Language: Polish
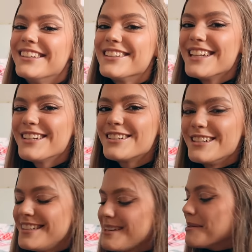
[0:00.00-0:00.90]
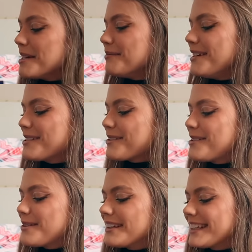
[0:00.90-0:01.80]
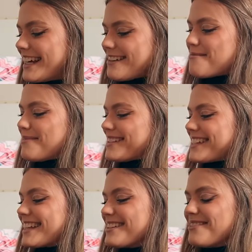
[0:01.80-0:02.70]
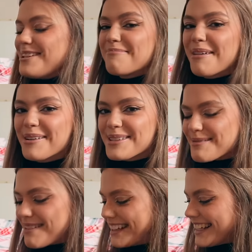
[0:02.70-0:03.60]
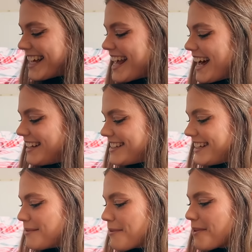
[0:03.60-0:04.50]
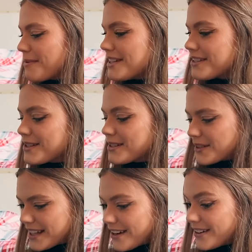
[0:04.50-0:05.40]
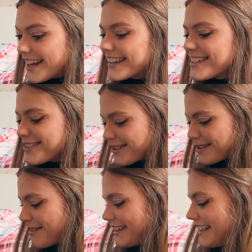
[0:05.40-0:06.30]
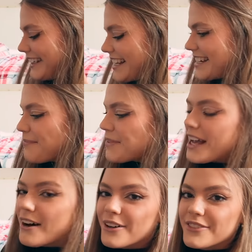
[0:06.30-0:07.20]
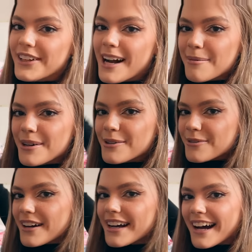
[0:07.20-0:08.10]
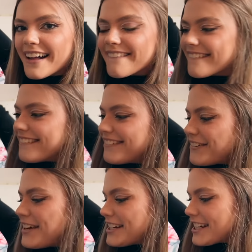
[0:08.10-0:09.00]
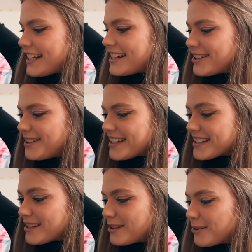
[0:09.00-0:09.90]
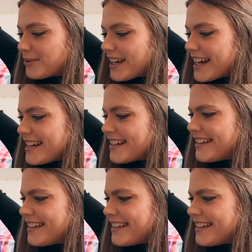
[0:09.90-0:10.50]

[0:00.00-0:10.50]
To znaczy, że dzisiaj będziemy mieli coś słodkiego, bo ostatnio mieliśmy kosmetyk, a dzisiaj na pewno będzie coś słodkiego i jakiś kosmetyk. Także otwieramy. Uwaga, dwójeczka jest tutaj.